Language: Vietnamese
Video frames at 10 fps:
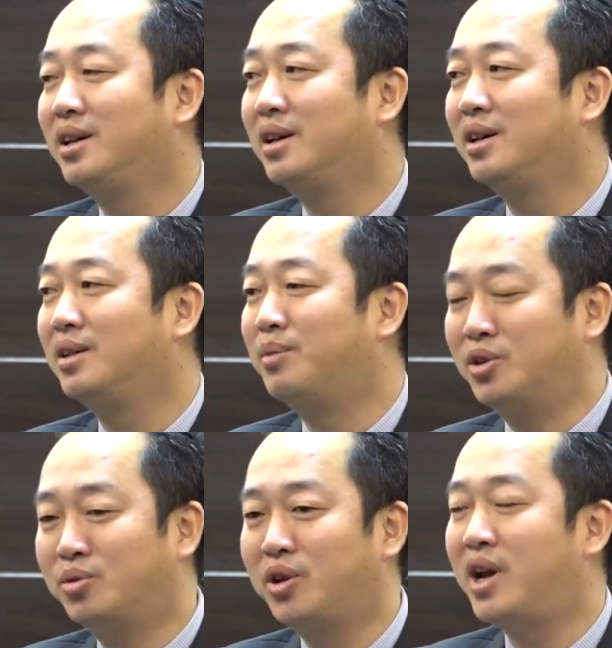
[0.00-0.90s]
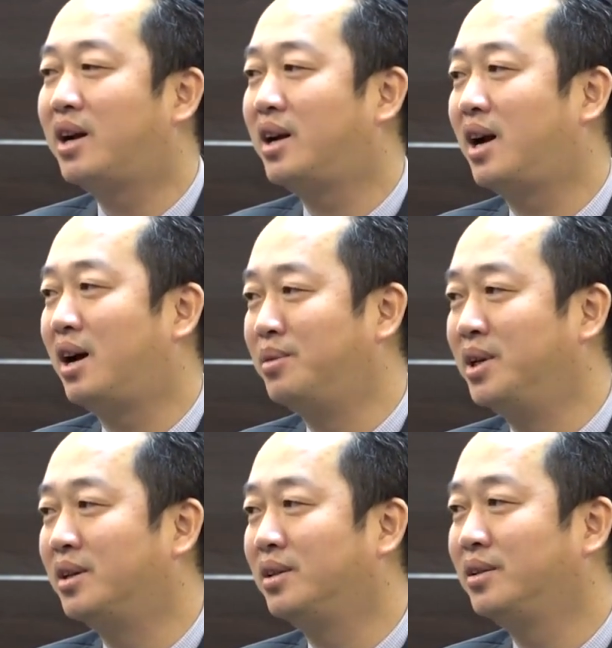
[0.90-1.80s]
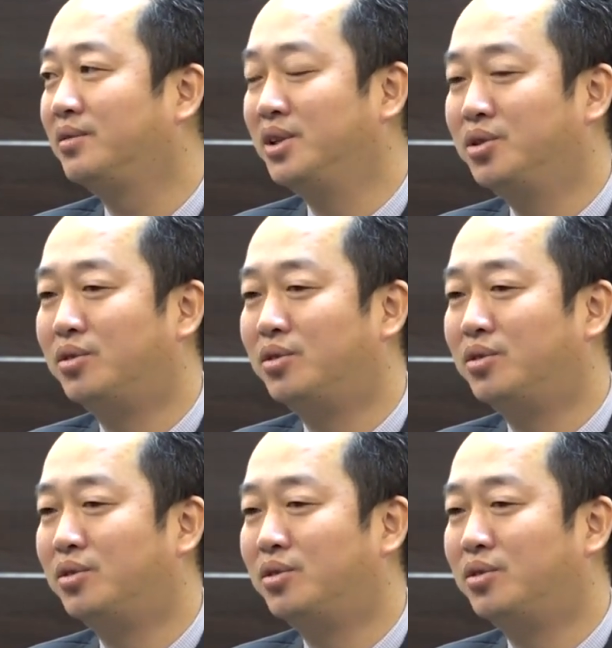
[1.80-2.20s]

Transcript: à, mà chúng tôi đang đang làm được ví